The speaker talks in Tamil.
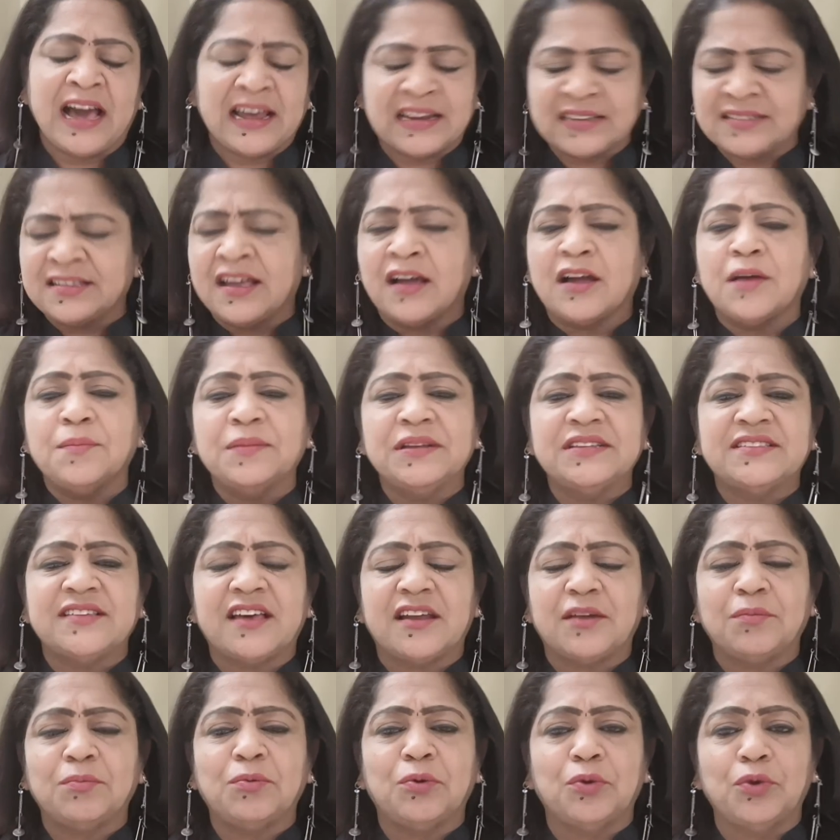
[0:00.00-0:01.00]
அரசாங்கம்
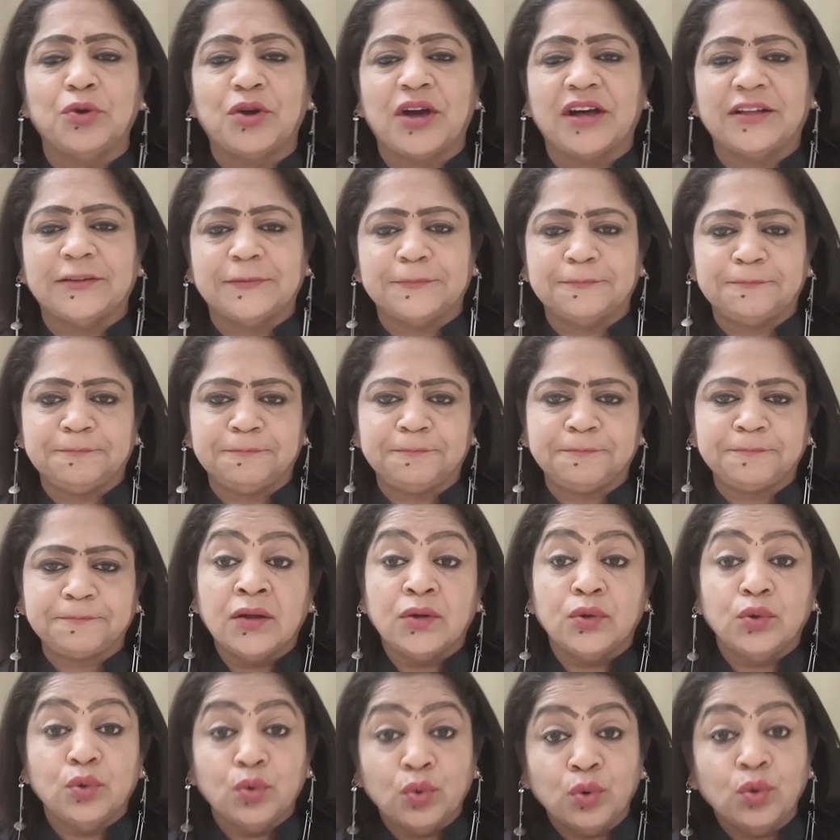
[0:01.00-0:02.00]
மின்சாரம் கொடுக்காது
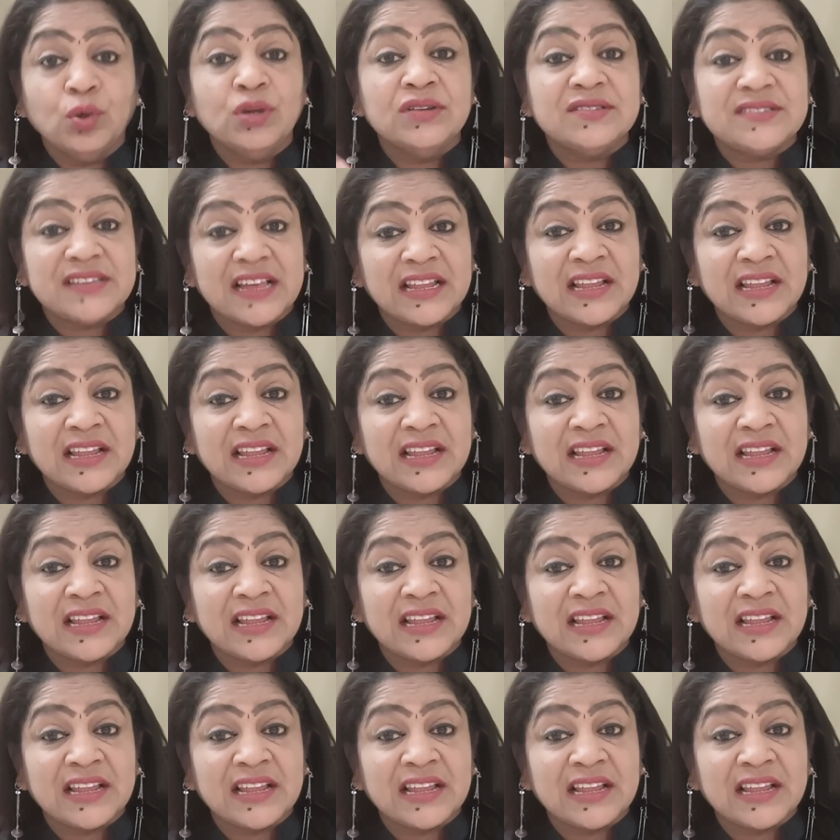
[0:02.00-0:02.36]
நூறு